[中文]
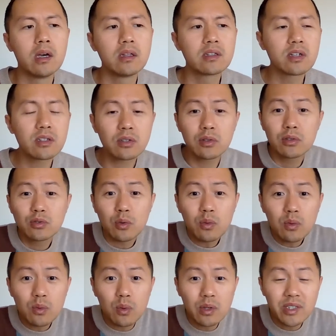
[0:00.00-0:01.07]
这个这个
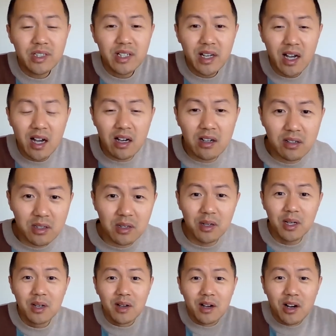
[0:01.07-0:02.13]
中国央这个
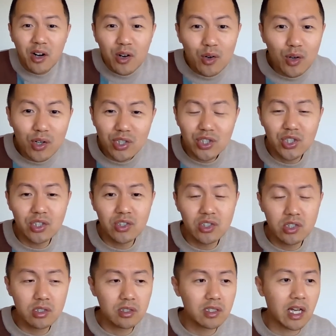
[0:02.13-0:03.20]
核心
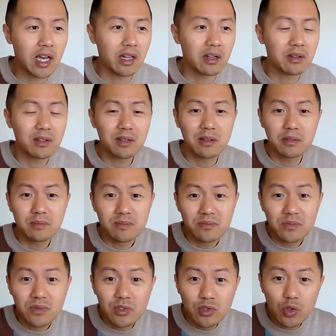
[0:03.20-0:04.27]
资产那个这个
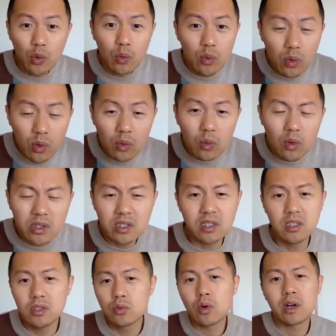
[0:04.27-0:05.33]
中国
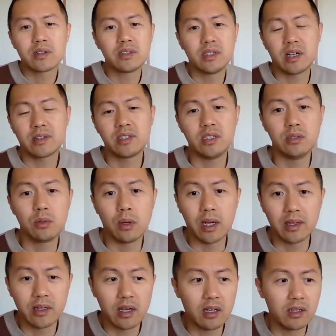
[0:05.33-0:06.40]
集装箱集
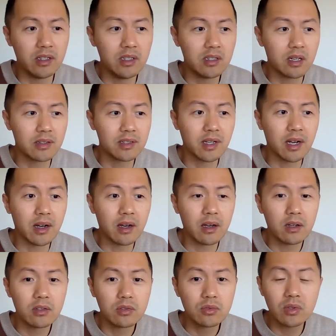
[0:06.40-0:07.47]
团呐，你想想
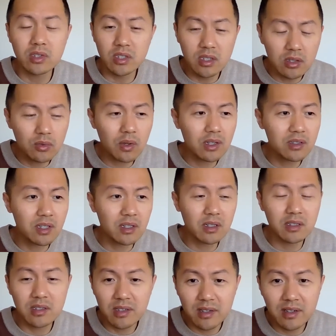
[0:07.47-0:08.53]
做集装箱的
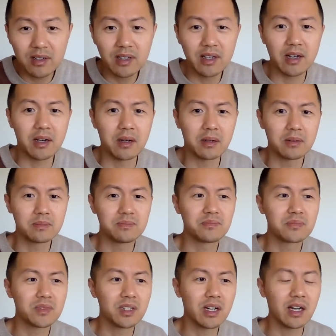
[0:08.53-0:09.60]
这样，
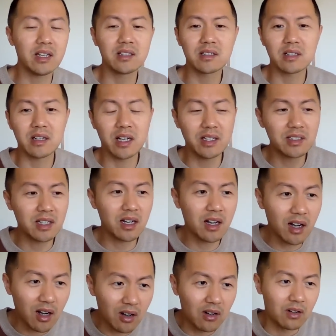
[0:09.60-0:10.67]
你还想还想
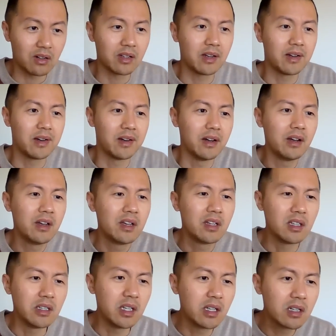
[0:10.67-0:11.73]
好呢？
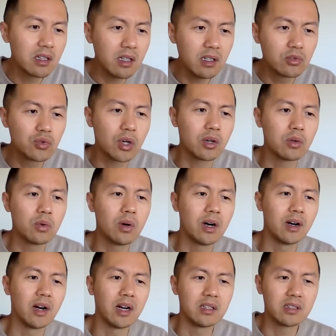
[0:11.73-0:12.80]
盈利状况
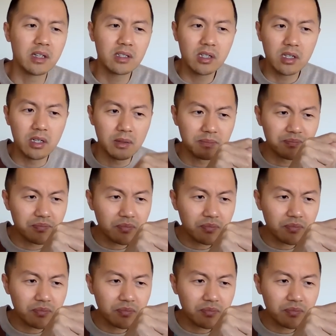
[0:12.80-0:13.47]
啊，在这个。